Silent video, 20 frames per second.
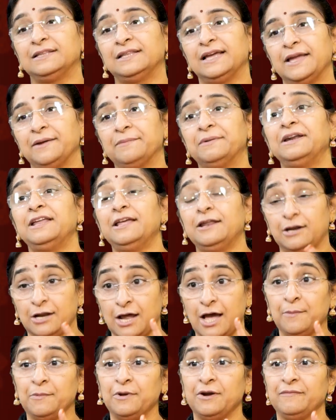త్రేతాయుగం
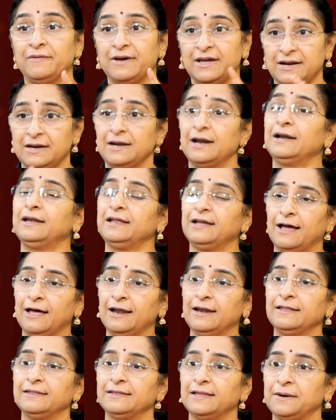రాముల వారి నాటి
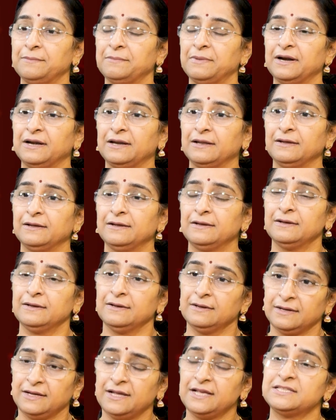కాలం కాలందనమాట
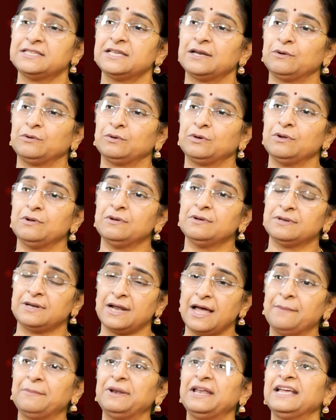కీసరగుట్లో
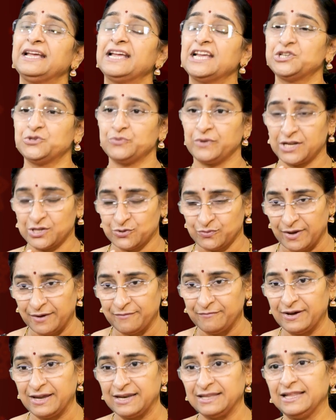రామలింగేశ్వర
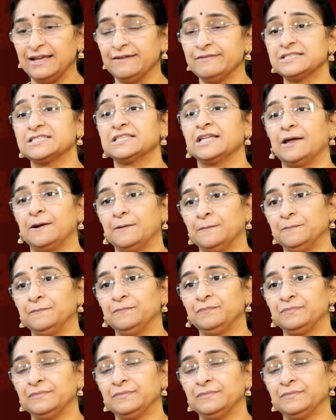స్వామివారి దేవస్థానం